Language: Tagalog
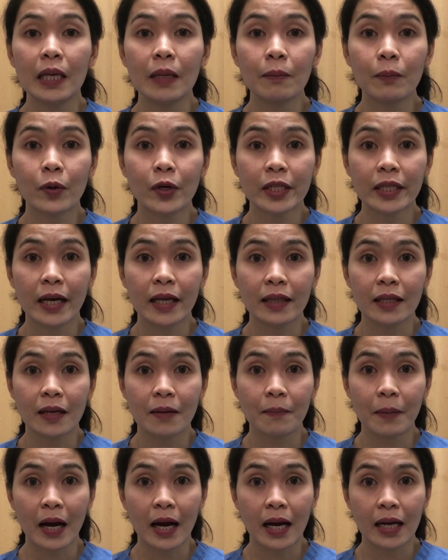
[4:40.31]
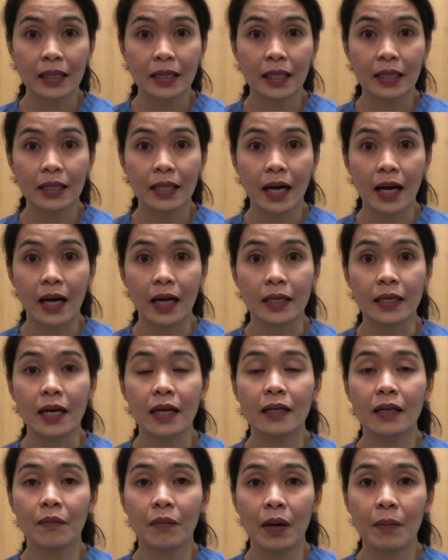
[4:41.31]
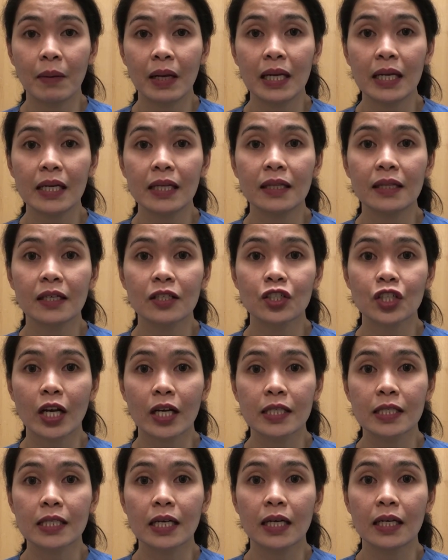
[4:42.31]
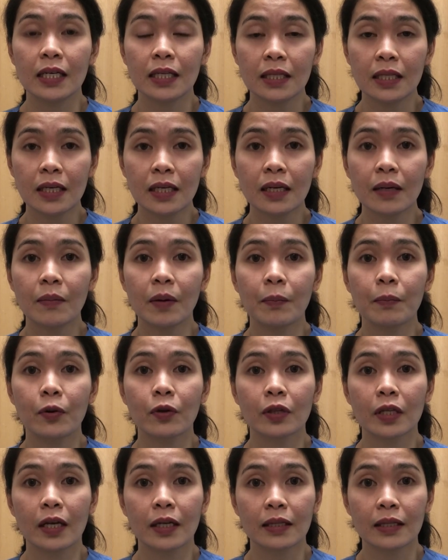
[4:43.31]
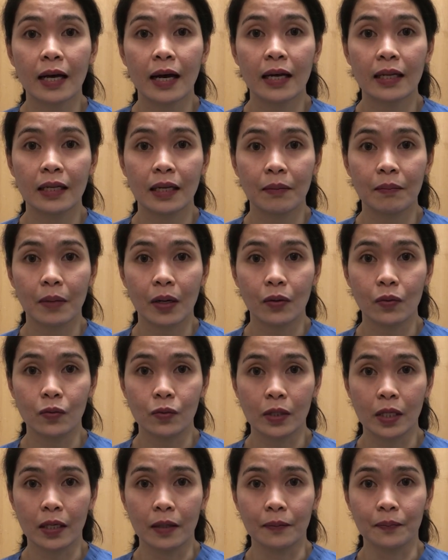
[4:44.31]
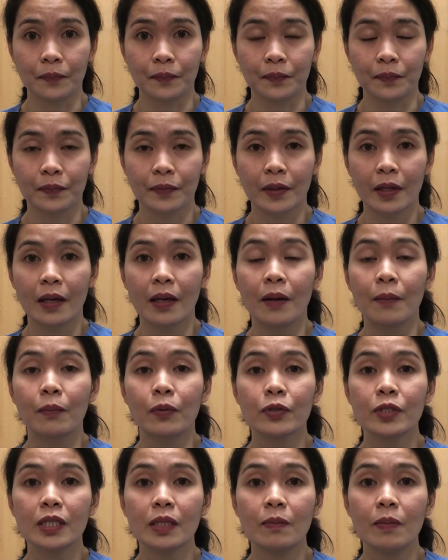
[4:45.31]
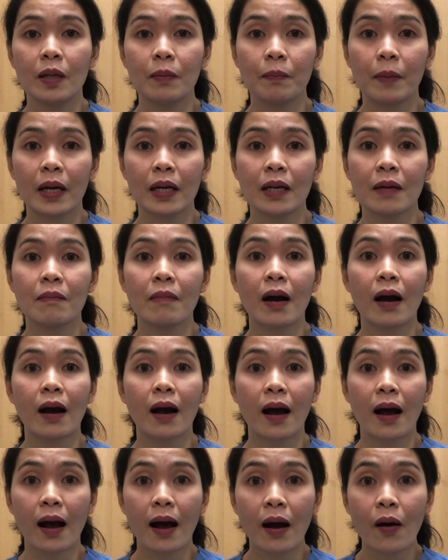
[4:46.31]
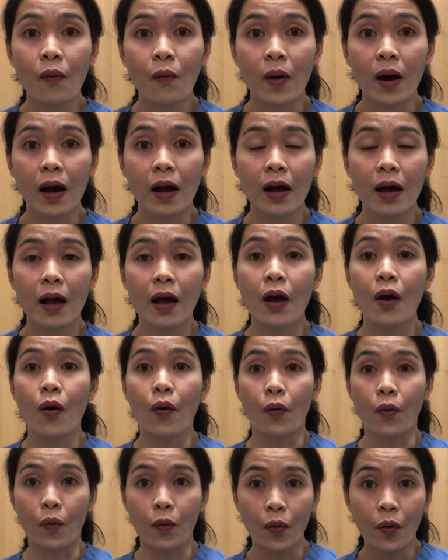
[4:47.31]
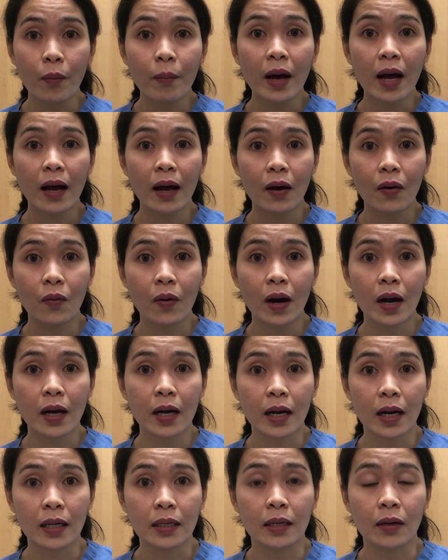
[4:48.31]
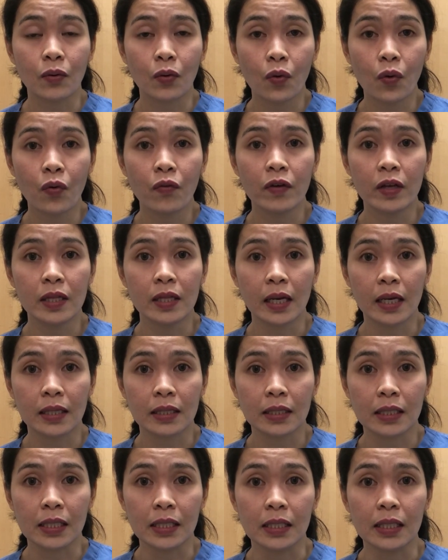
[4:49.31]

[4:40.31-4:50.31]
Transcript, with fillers: Importanteng pakatandaan na may maliit na chance ang hindi ka maprotektahan ng bakuna. Posible pa ring makahawa o mahawa ka ng COVID-19